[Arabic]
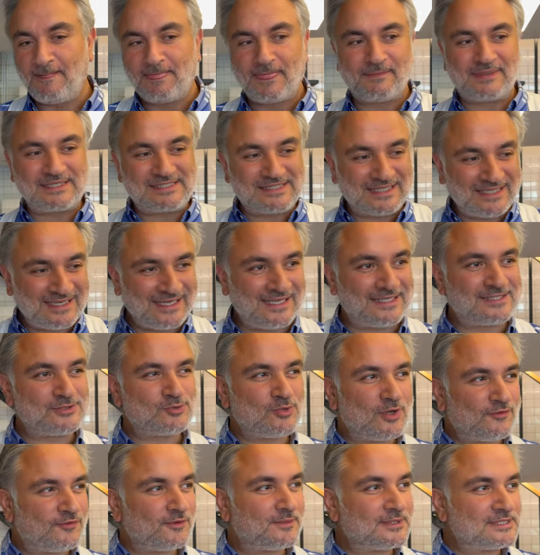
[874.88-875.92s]
بس الناس
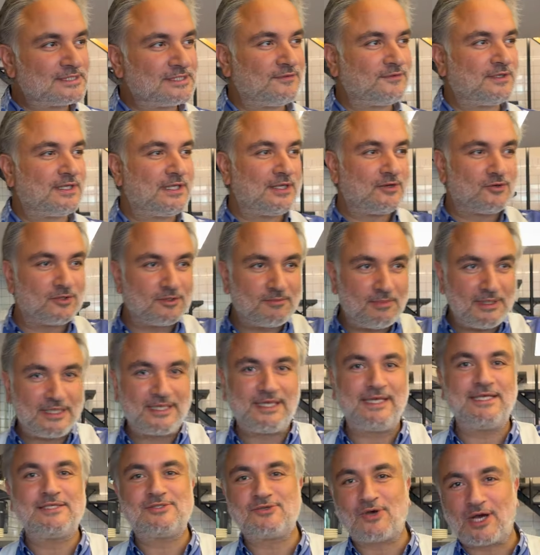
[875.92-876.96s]
واقفه بالصف تاخذ
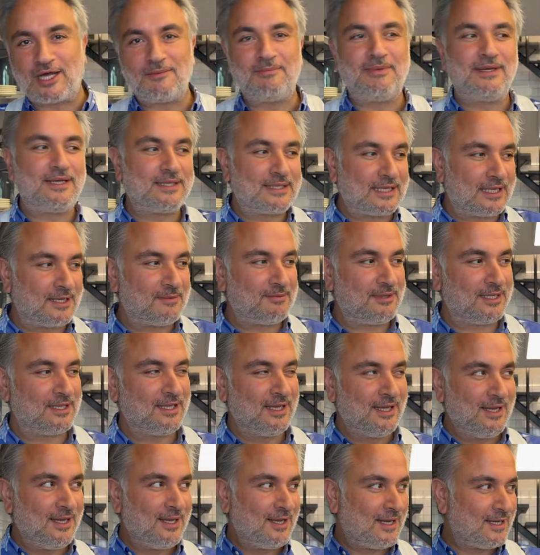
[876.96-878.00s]
بالكيس وعلى البيت على البيت
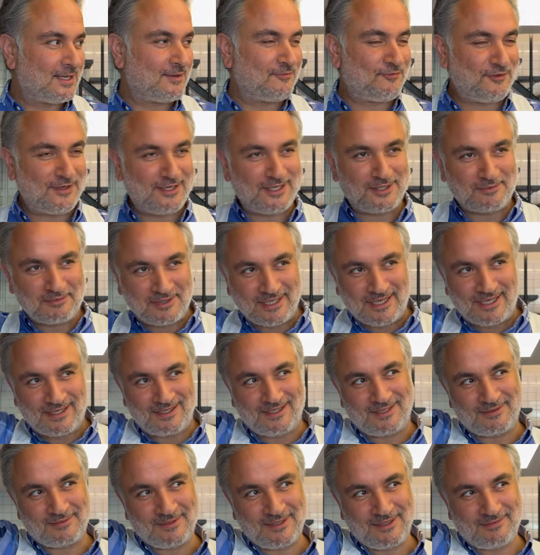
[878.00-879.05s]
انا عم فكر من عنا
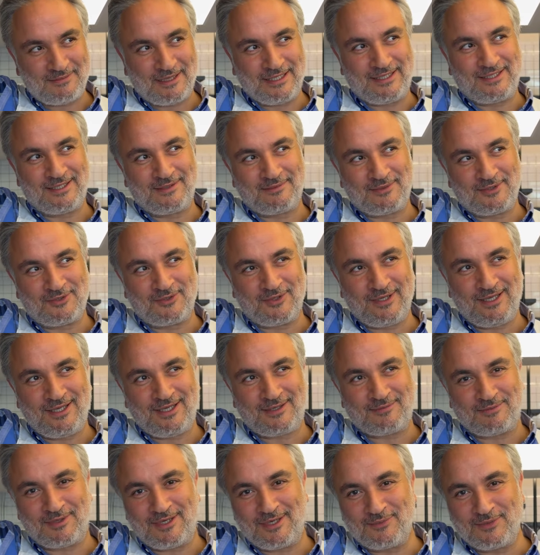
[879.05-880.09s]
من متن من هونيك
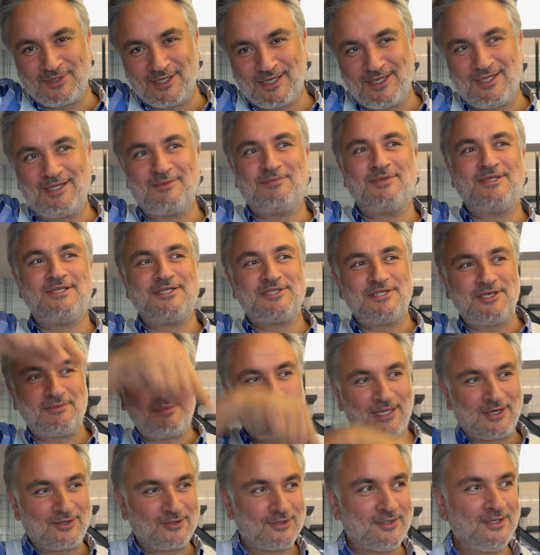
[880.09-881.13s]
من المطاي اللي بدي اجيب
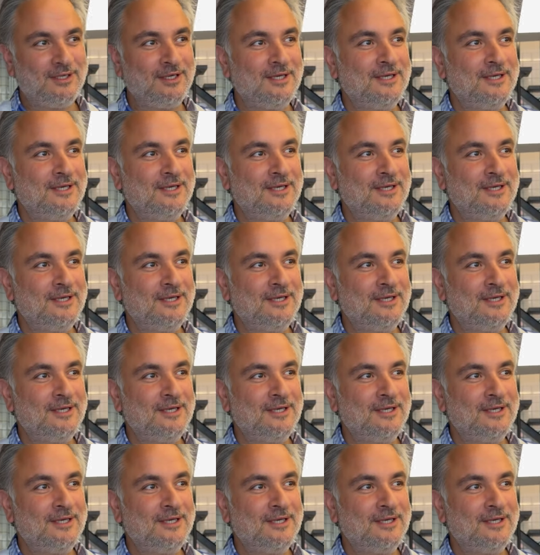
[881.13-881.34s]
لهون